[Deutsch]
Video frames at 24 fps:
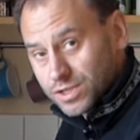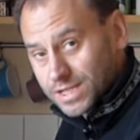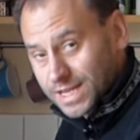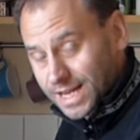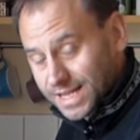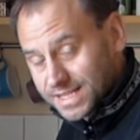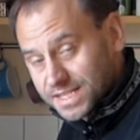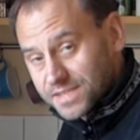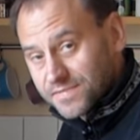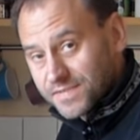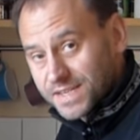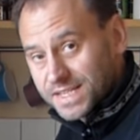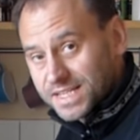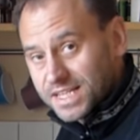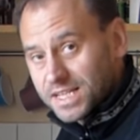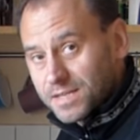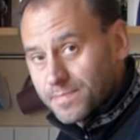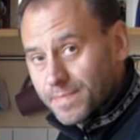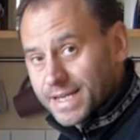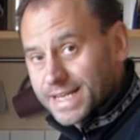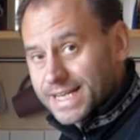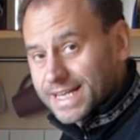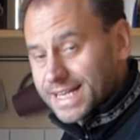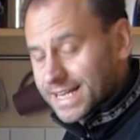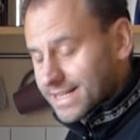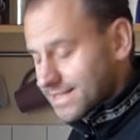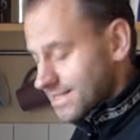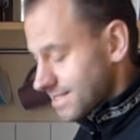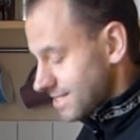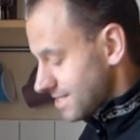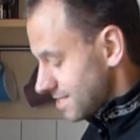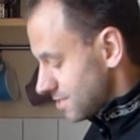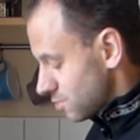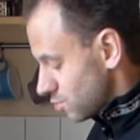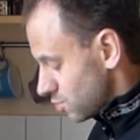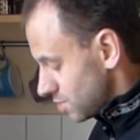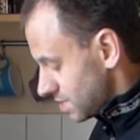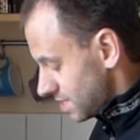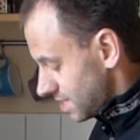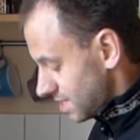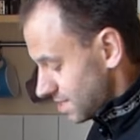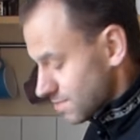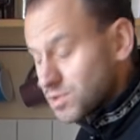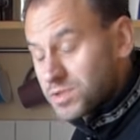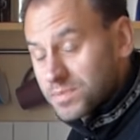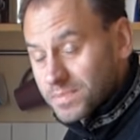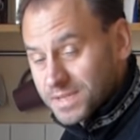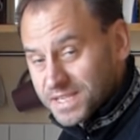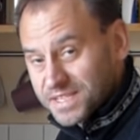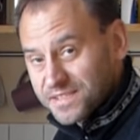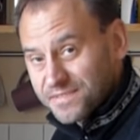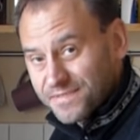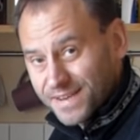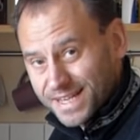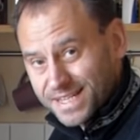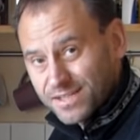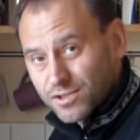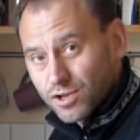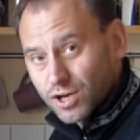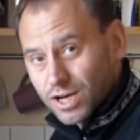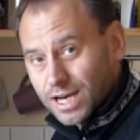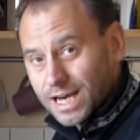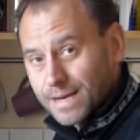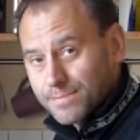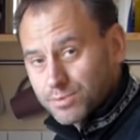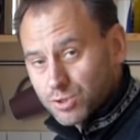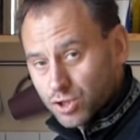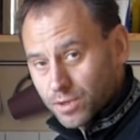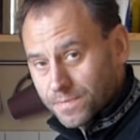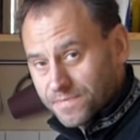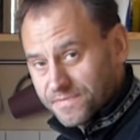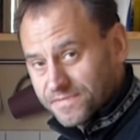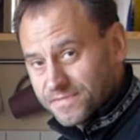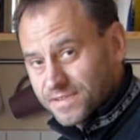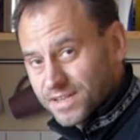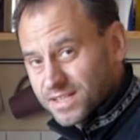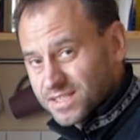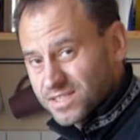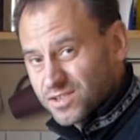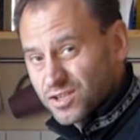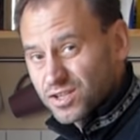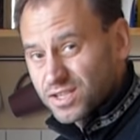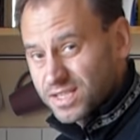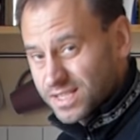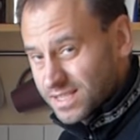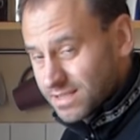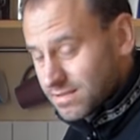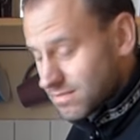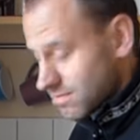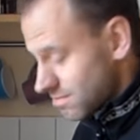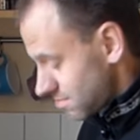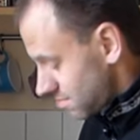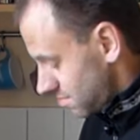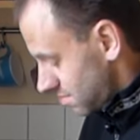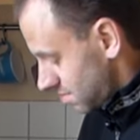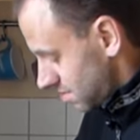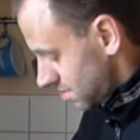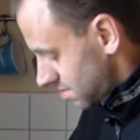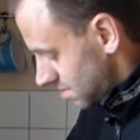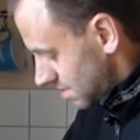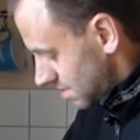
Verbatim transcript: Und ganz wichtig bei der Gänsesoße, da müssen wir das Fett noch abschöpfen, ansonsten